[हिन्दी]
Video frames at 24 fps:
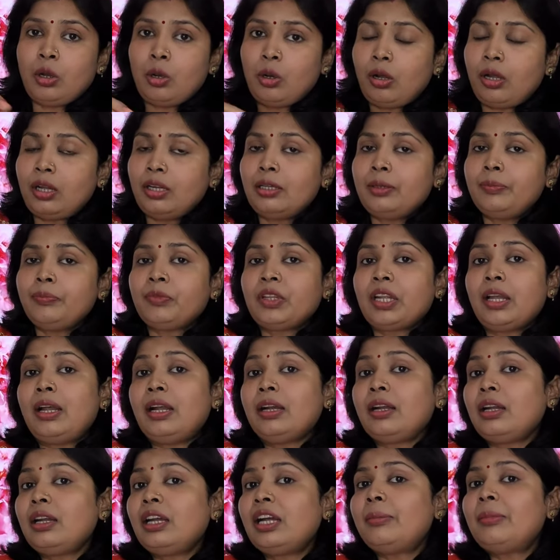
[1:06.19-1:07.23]
और
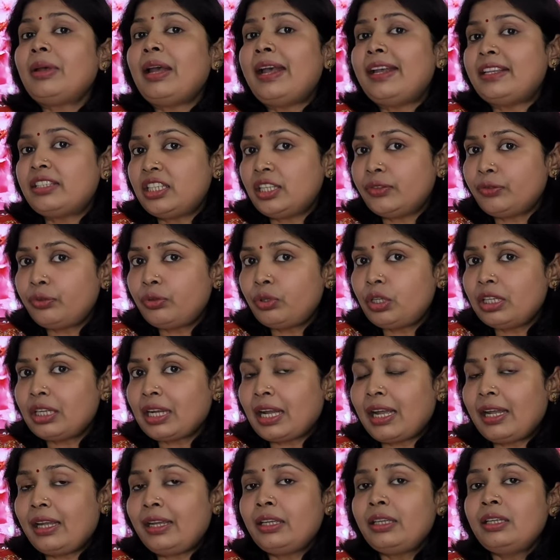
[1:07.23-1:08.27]
अगर हम ऐसे फूड
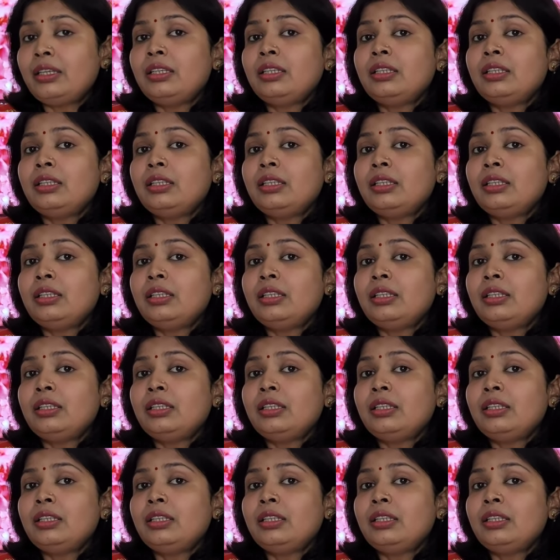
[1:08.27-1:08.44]
खाएं